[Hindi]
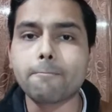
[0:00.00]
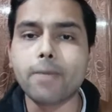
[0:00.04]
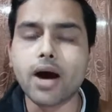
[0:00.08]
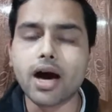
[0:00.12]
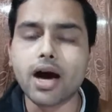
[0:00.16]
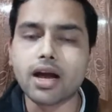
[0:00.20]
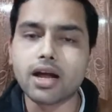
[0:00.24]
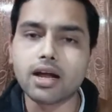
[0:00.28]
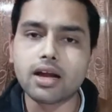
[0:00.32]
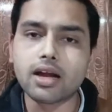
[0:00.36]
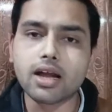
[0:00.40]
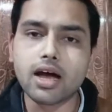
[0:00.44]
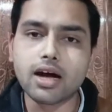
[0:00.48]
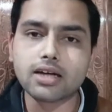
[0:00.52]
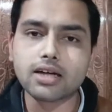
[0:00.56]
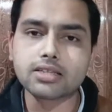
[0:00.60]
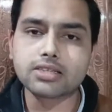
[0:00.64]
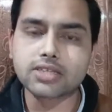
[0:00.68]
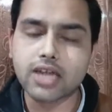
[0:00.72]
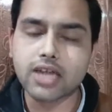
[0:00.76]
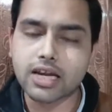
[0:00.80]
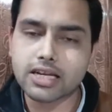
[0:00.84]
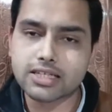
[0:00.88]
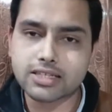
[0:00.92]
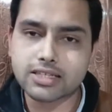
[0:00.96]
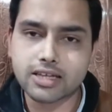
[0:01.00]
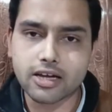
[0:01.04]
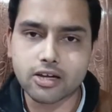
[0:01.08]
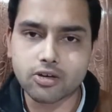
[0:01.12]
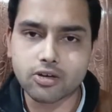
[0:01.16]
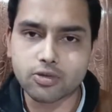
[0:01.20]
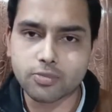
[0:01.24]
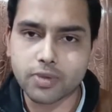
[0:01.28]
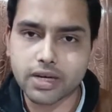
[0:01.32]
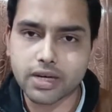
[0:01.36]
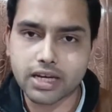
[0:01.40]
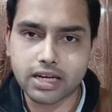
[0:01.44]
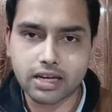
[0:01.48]
बारह लाख चालीस
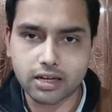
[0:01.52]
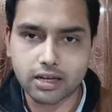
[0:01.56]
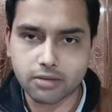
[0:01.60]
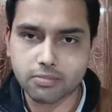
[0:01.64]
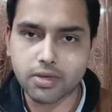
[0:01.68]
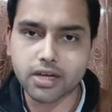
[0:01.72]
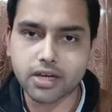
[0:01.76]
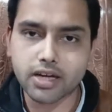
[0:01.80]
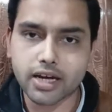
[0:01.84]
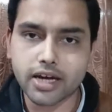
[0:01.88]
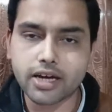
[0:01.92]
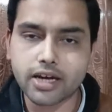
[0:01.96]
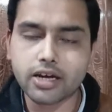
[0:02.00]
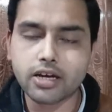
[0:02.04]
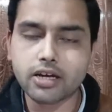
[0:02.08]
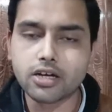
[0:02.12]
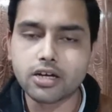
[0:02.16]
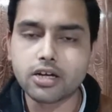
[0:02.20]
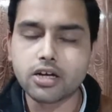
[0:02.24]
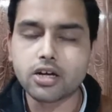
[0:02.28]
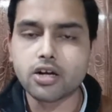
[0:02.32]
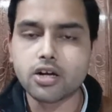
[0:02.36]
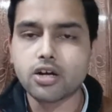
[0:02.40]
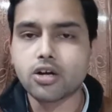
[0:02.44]
हजार रुपए के लगभग है